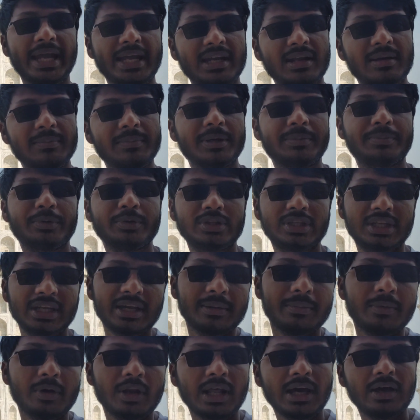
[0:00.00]
এক নাম্বার
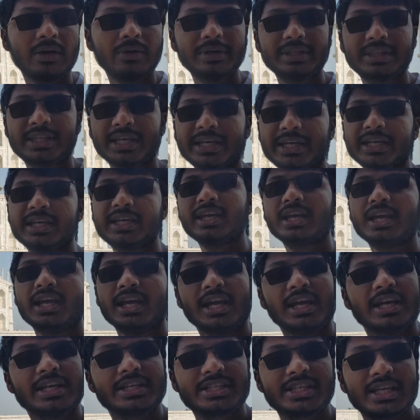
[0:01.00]
পত্রিকা বলা হয়ে থাকে
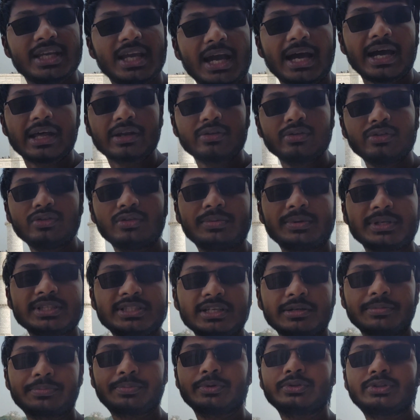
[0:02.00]
সেই
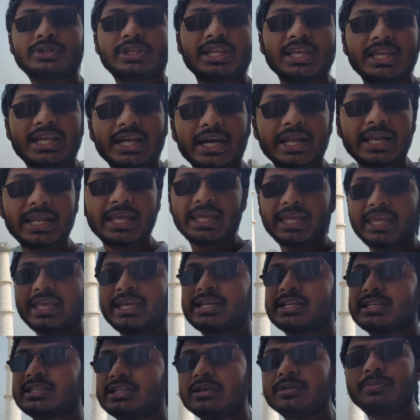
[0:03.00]
আনন্দবাজার পত্রিকার
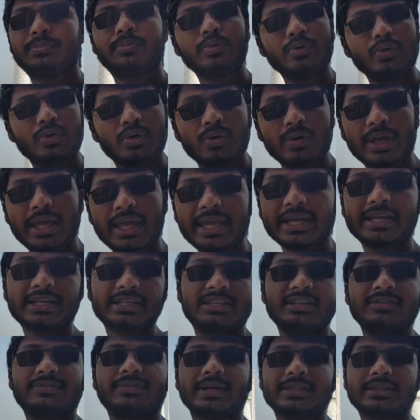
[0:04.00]
একটি পুরো
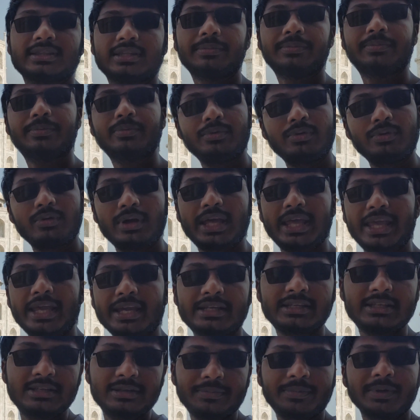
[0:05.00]
একটি পাতা পুরো
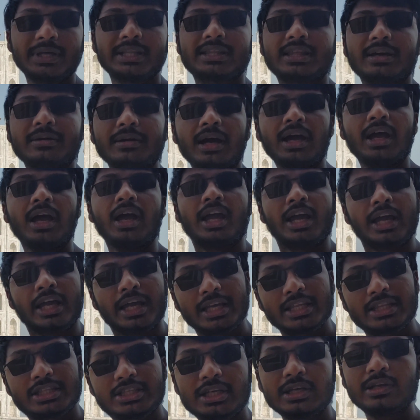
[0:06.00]
একটি পাতা
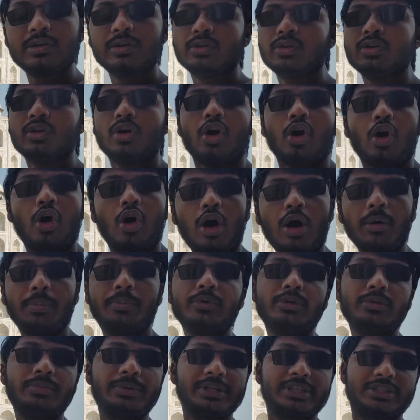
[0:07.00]
ছিল
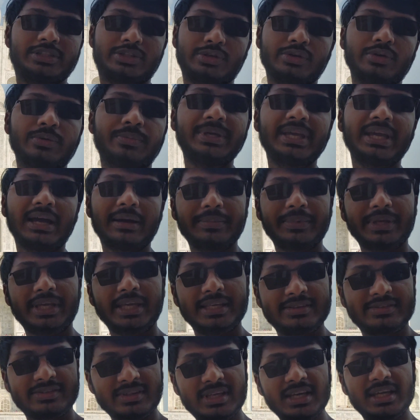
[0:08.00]
অপূর্বের ছবি আমি
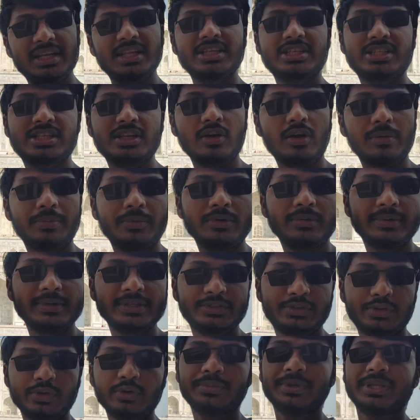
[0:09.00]
স্ক্যানে সে অপূর্বের
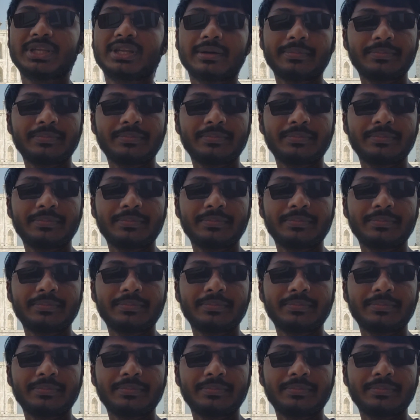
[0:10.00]
ছবিটা